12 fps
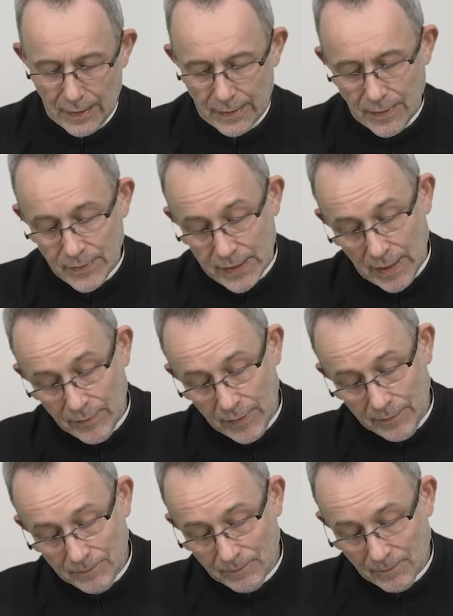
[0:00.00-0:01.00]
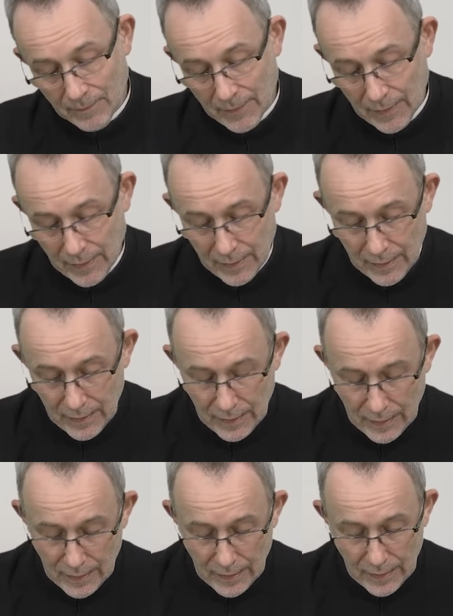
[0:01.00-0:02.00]
Tym samym
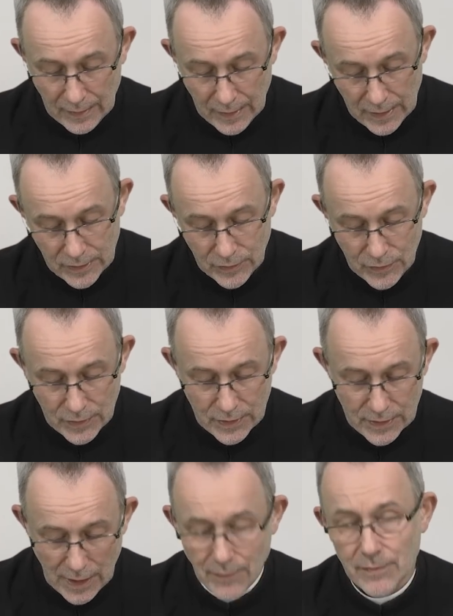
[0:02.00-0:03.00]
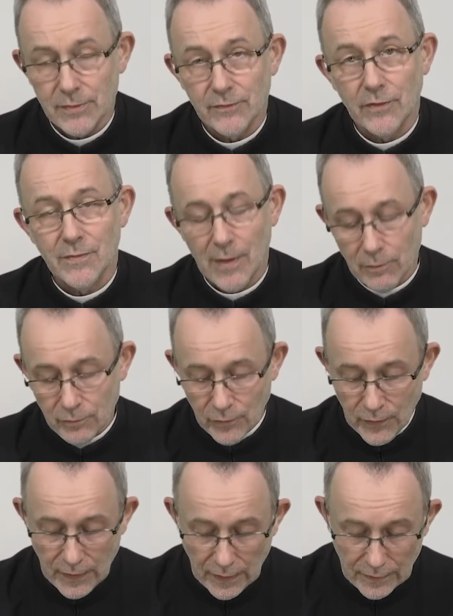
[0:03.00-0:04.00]
Jezus całym swoim
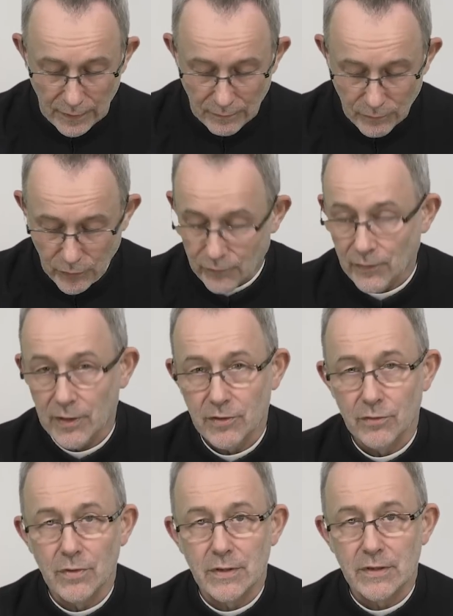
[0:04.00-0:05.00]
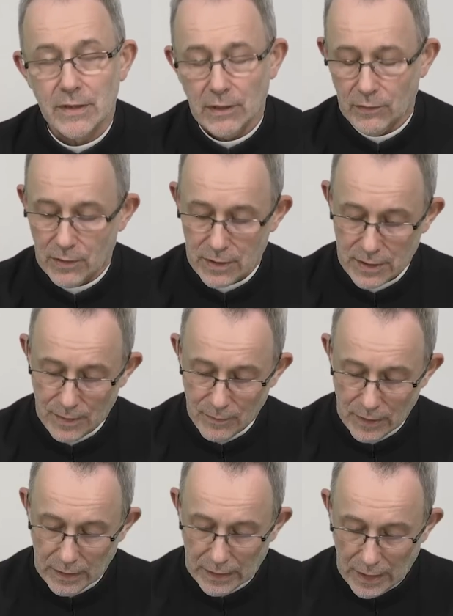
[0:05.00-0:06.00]
autorytetem potwierdził
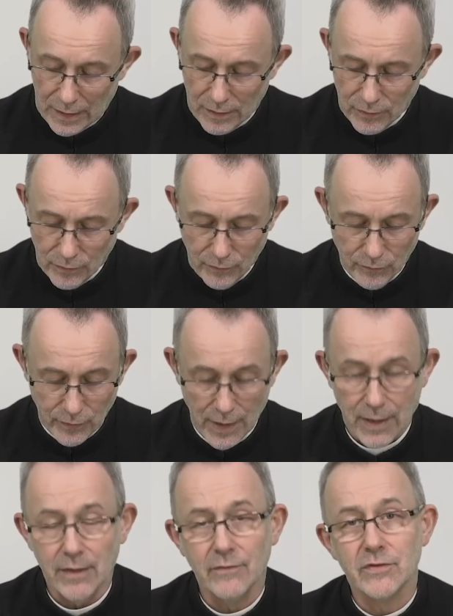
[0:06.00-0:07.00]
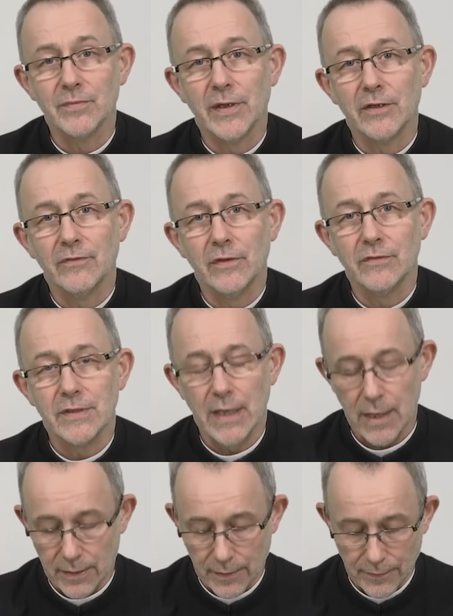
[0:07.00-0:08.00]
starotestamentalną wiarę w
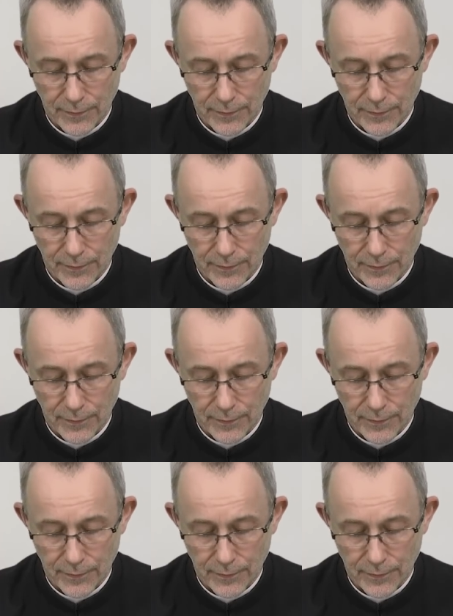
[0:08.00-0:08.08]
zmartwychwstanie.